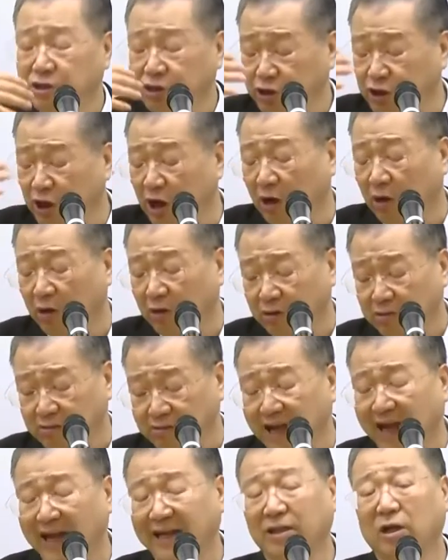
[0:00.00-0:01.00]
教
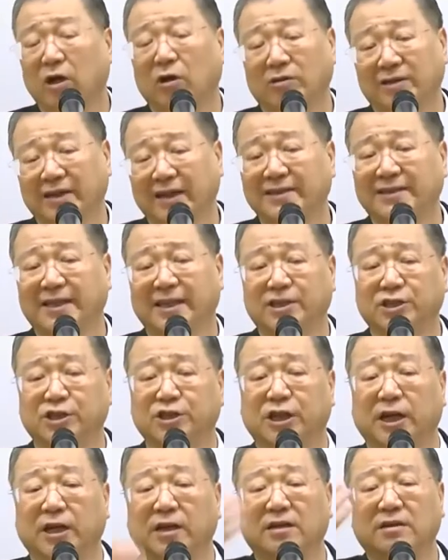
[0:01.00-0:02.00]
带到人间之
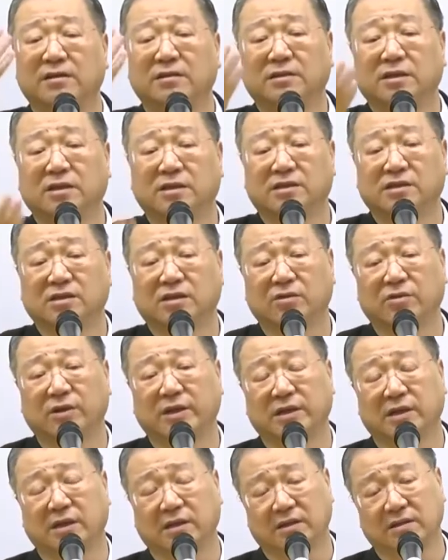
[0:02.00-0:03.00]
前，这个社会
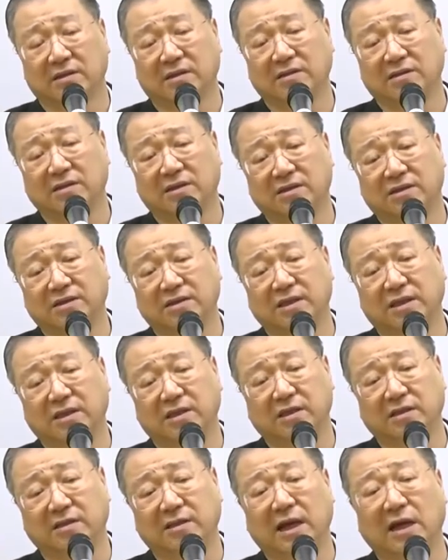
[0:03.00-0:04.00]
上、这个世界
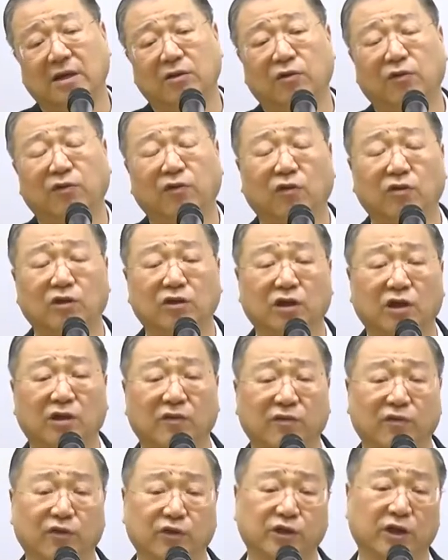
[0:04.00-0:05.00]
上哪有佛呀、
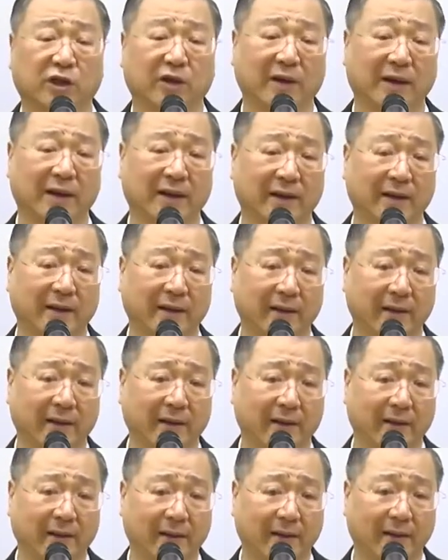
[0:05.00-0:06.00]
佛教啊？
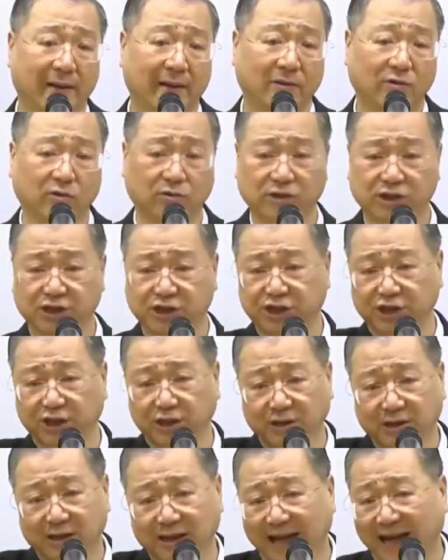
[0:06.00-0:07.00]
都是
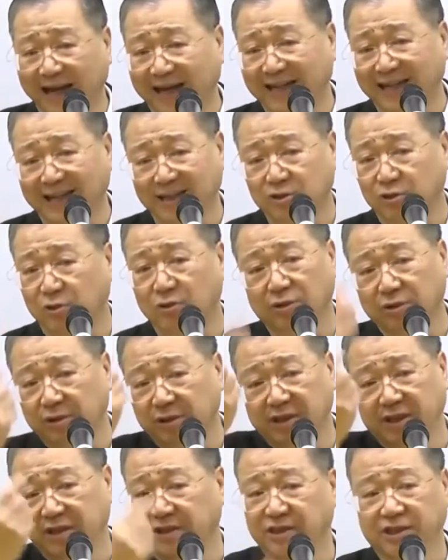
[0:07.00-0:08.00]
新的来的，总有一
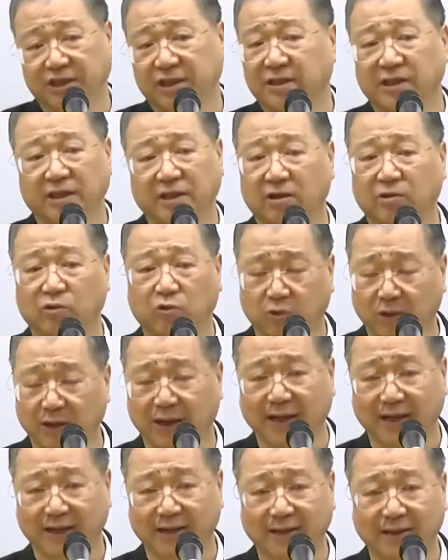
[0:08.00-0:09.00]
天新的要过
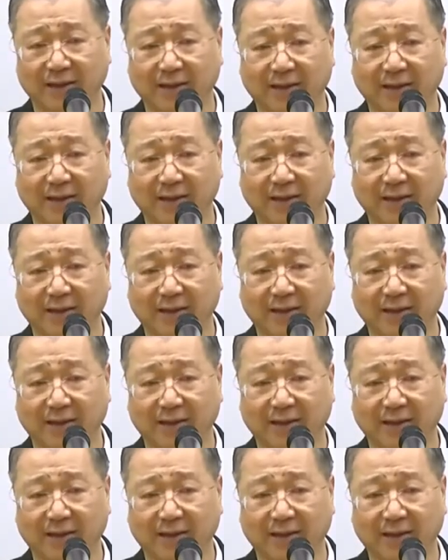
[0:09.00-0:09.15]
来的，